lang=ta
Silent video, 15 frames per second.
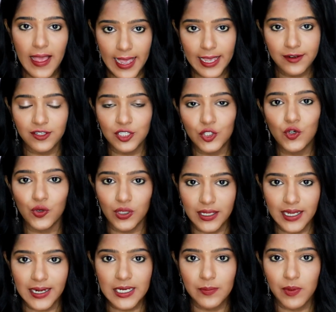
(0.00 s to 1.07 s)
ஹேர் வந்து
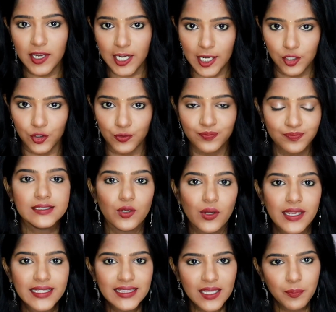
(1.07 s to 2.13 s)
உங்களுக்கு கண்டிப்பாக கிடைக்கும் ஸோ
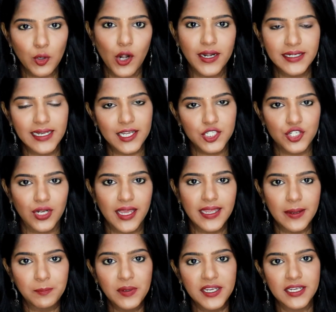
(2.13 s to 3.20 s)
இந்த ப்ராடக்ட்
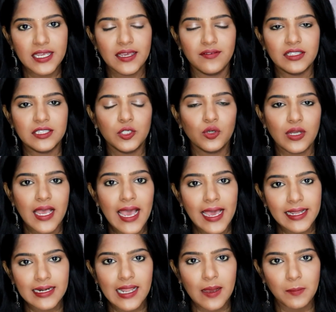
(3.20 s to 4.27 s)
ஆக்சுவலாக எப்படி நீங்கள் வந்து உங்கள்
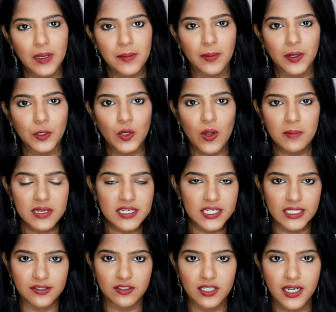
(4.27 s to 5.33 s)
ஹேரில் அப்ளை பண்ணணும்
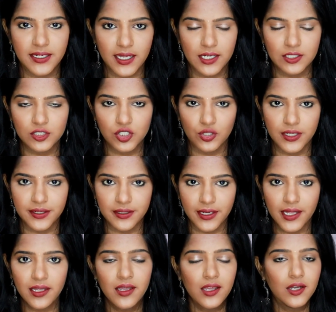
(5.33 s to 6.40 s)
அப்படின்றத வந்து நான் டக்குன்னு
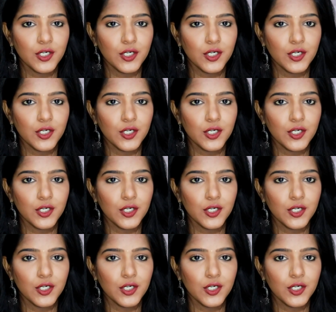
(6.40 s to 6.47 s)
சொல்லிடுறேன்